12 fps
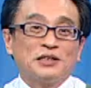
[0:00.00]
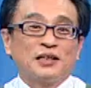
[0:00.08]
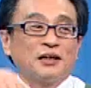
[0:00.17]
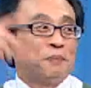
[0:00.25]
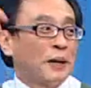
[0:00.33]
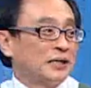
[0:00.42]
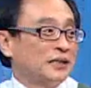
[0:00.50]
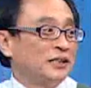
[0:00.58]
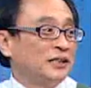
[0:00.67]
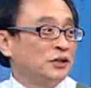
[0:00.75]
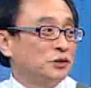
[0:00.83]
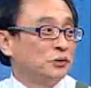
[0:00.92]
次来到八
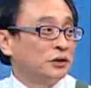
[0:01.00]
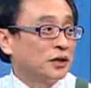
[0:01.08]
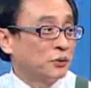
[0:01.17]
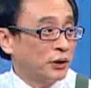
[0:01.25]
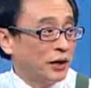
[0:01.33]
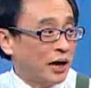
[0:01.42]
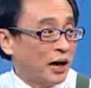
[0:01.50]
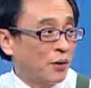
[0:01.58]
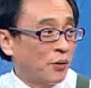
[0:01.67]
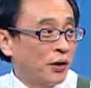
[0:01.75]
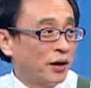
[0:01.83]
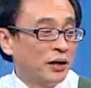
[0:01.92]
千点就有可能会拉
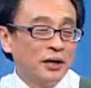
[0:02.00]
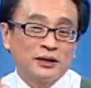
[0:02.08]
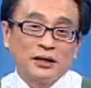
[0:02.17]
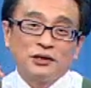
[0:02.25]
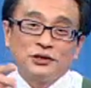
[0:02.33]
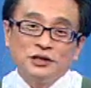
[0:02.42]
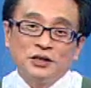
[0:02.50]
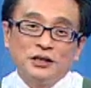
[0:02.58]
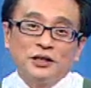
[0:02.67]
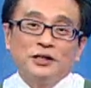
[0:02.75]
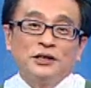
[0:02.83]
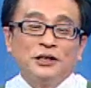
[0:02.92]
回，来到七千
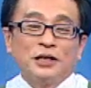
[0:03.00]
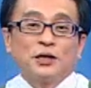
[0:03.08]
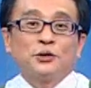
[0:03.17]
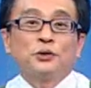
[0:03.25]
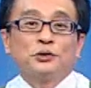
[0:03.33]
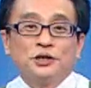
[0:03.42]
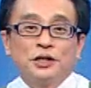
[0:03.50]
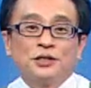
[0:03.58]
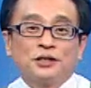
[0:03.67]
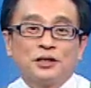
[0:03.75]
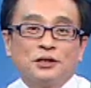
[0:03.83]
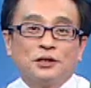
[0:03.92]
点低档又有接，
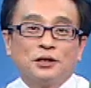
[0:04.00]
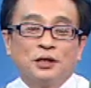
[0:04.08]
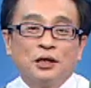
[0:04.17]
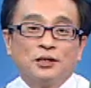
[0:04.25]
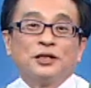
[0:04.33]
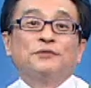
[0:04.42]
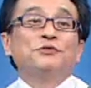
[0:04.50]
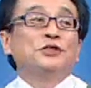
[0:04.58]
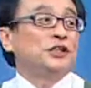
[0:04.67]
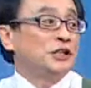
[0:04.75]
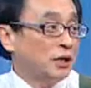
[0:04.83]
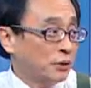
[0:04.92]
甚至政府
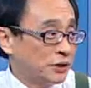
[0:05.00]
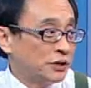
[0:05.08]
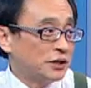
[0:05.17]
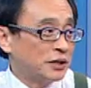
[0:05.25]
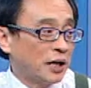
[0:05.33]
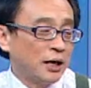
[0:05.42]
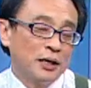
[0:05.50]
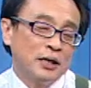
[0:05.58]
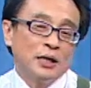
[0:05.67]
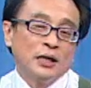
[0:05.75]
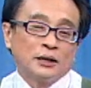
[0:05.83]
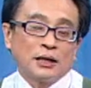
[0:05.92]
基金也会进场。
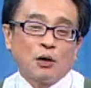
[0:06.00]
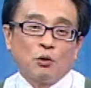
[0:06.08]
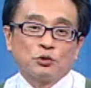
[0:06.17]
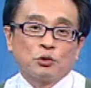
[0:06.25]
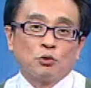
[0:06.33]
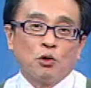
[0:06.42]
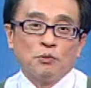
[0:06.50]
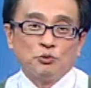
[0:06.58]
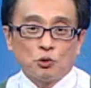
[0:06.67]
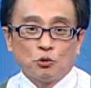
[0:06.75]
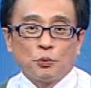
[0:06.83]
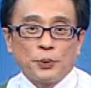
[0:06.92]
那我说过我们
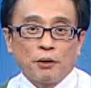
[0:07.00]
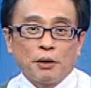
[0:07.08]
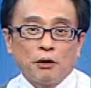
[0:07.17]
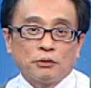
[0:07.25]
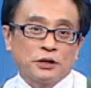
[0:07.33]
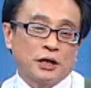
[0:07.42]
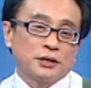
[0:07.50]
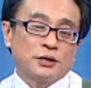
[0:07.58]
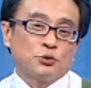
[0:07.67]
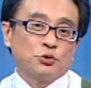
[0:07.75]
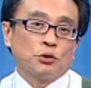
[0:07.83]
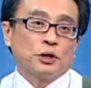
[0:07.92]
做股票啊，这样子
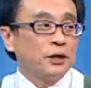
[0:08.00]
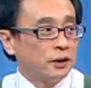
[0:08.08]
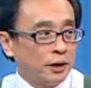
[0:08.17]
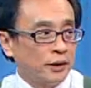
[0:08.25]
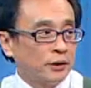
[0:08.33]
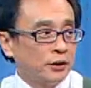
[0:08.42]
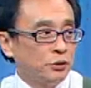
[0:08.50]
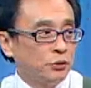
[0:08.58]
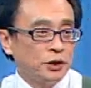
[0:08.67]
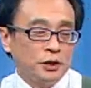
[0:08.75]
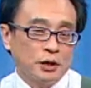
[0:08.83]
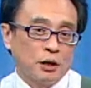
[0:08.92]
做很累，因
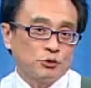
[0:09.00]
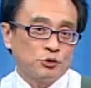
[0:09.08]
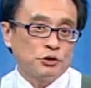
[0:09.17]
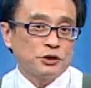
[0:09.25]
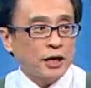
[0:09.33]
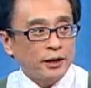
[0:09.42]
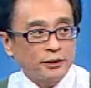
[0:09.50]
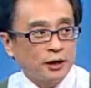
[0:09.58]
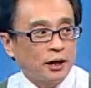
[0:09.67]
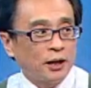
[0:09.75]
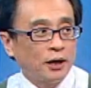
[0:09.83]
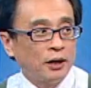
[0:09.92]
为你要去猜
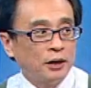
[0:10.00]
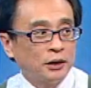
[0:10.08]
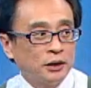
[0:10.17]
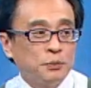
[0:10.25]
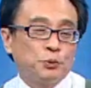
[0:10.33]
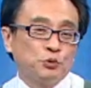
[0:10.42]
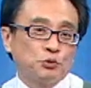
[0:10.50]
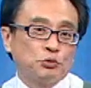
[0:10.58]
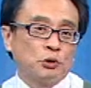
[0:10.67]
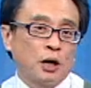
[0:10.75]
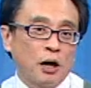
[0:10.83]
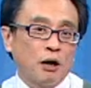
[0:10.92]
它。你不
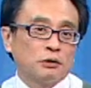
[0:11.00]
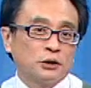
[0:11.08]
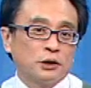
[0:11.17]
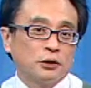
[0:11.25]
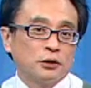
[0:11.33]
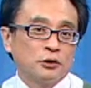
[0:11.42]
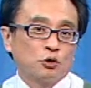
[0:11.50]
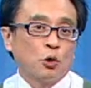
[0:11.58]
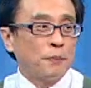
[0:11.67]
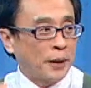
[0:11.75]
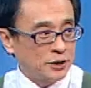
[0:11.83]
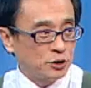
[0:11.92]
如好好的
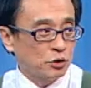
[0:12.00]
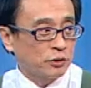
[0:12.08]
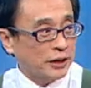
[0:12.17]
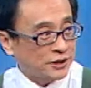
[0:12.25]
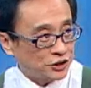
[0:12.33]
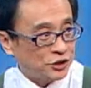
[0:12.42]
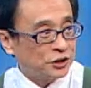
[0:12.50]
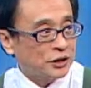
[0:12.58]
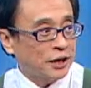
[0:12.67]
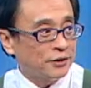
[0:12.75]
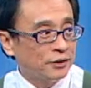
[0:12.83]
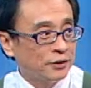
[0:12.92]
从盘中来实
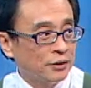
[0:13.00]
战，